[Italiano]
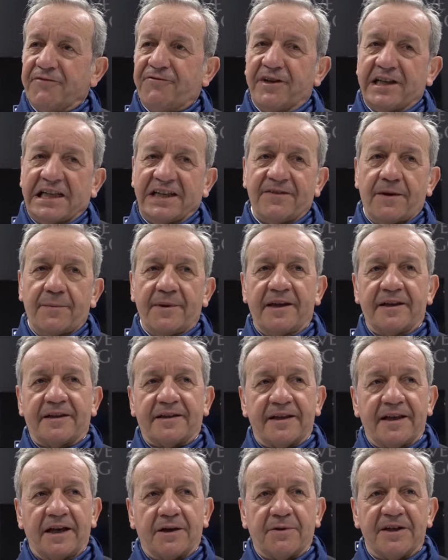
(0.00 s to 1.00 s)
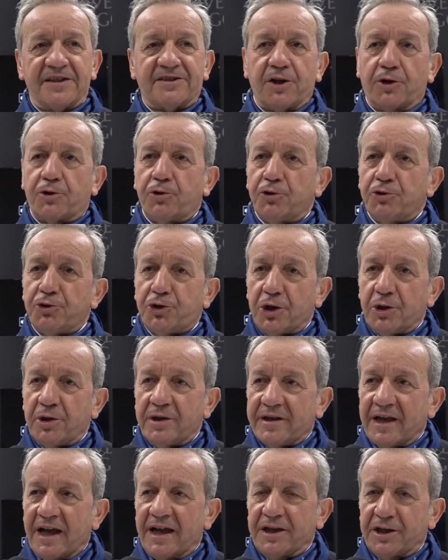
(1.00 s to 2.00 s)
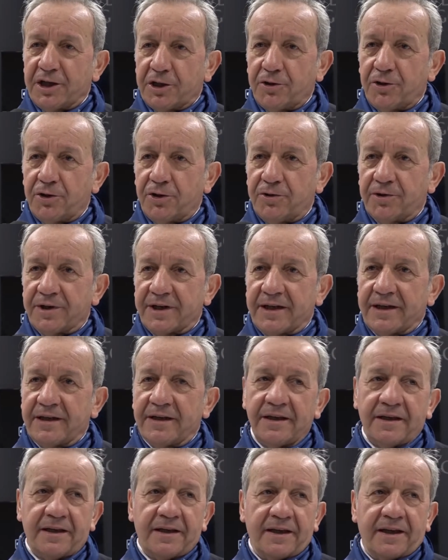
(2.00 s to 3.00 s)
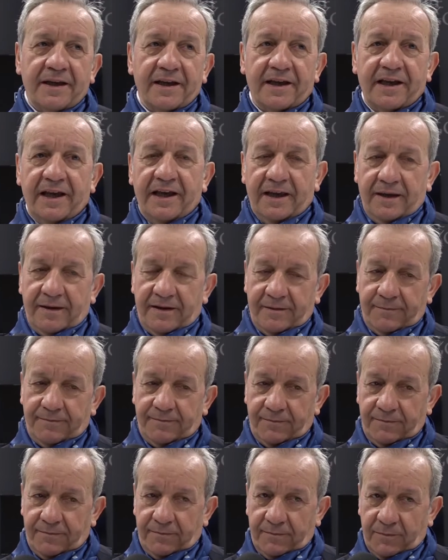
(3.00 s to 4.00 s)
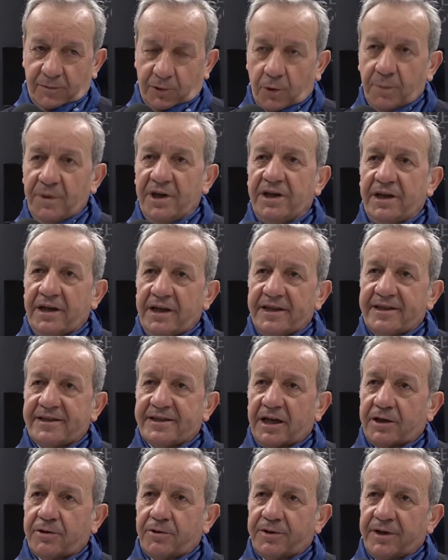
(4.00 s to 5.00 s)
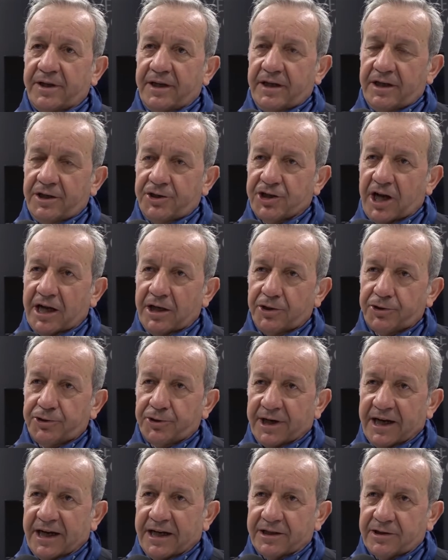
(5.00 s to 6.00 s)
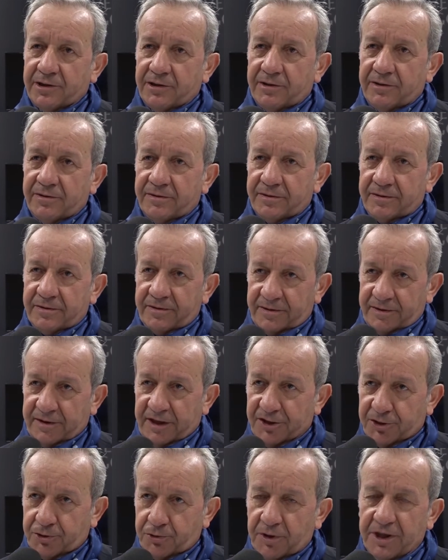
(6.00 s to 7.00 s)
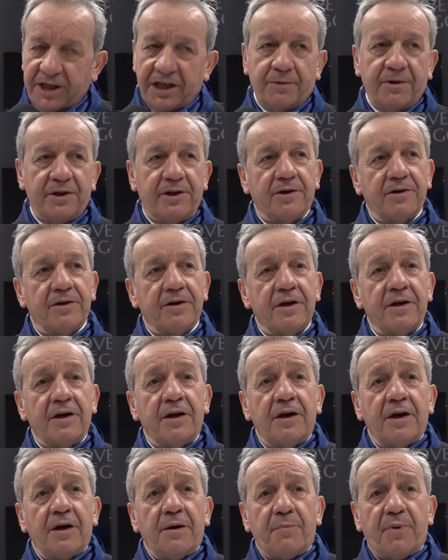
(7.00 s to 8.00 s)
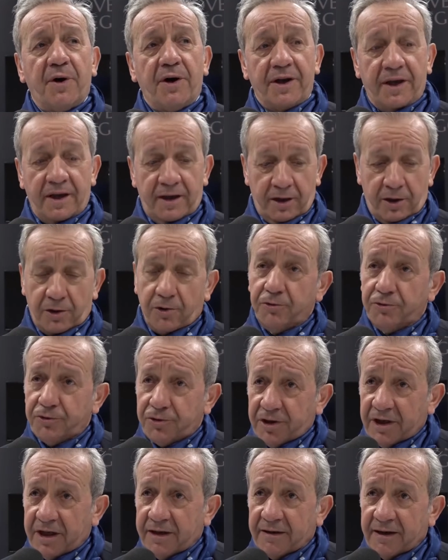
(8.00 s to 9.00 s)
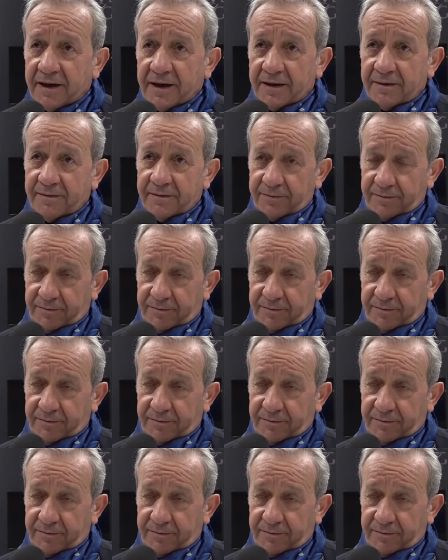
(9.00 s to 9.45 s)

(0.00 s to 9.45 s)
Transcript: effettivamente da questa continuità di colore che inizia con il giallo dorato del suo liquido, poi continua